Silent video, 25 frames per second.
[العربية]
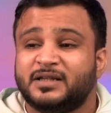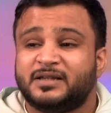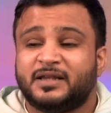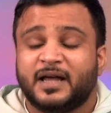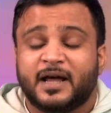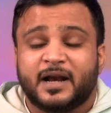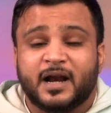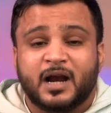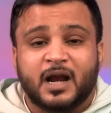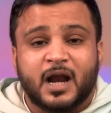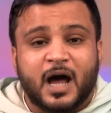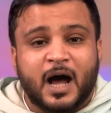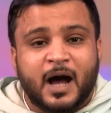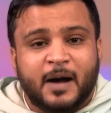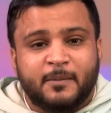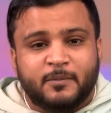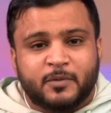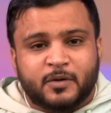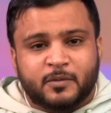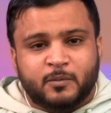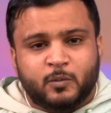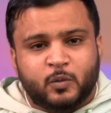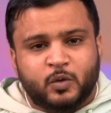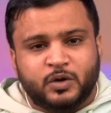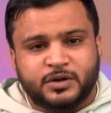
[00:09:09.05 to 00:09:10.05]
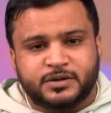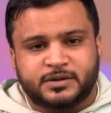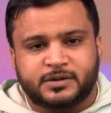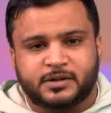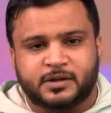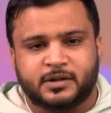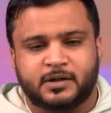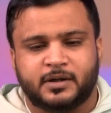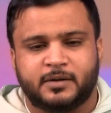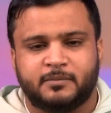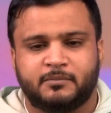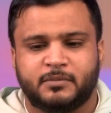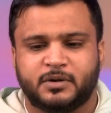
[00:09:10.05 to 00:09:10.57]
ترى الامر
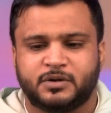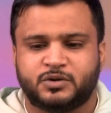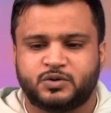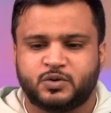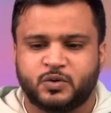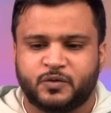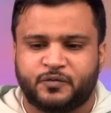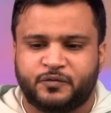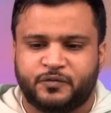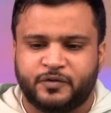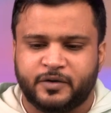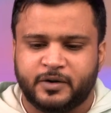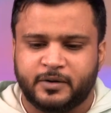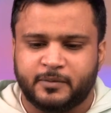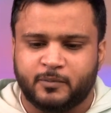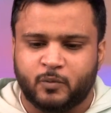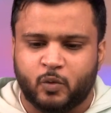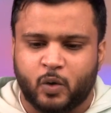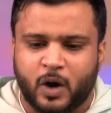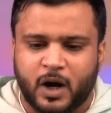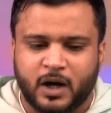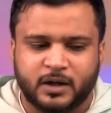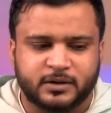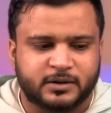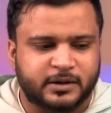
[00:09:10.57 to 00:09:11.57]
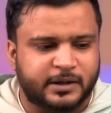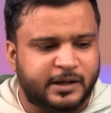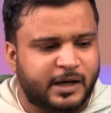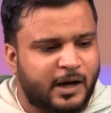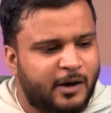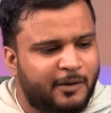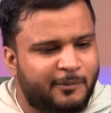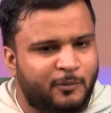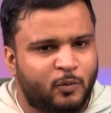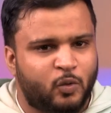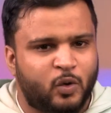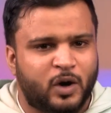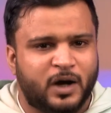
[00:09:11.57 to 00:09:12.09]
محزن لما تشوف فيه مواطن
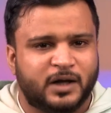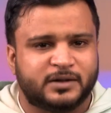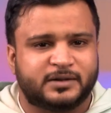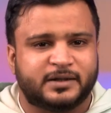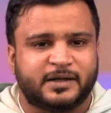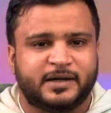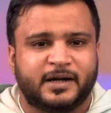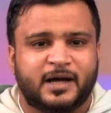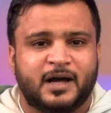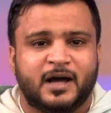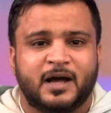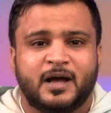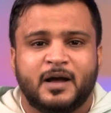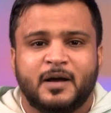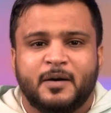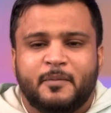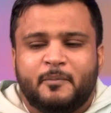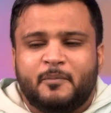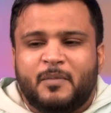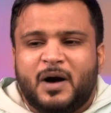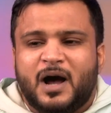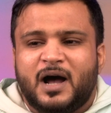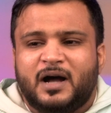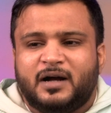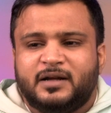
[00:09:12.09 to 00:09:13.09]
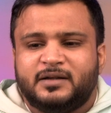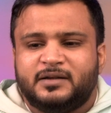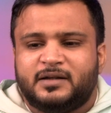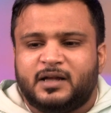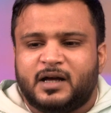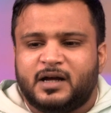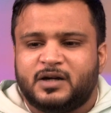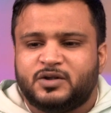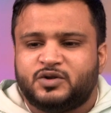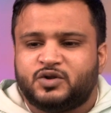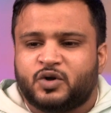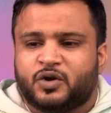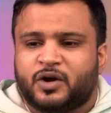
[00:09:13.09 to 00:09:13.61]
او مواطنه ما
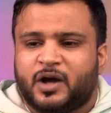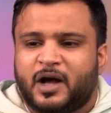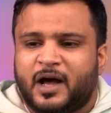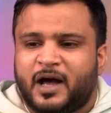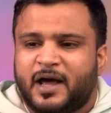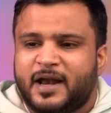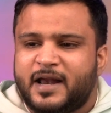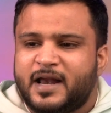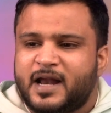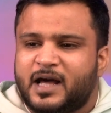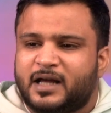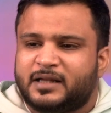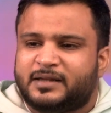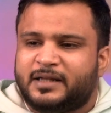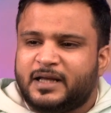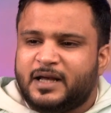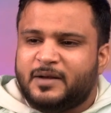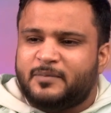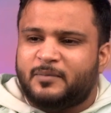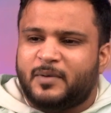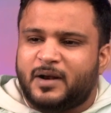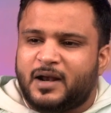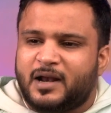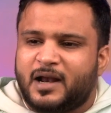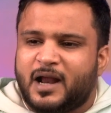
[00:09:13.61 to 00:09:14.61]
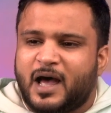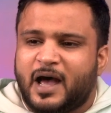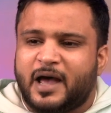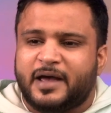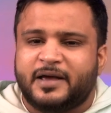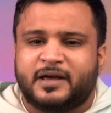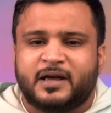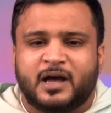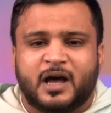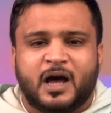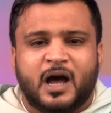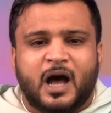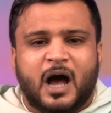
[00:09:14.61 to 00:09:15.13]
عندها الجراه انها تعمل
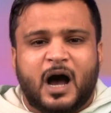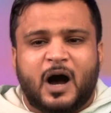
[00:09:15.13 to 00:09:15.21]
لايك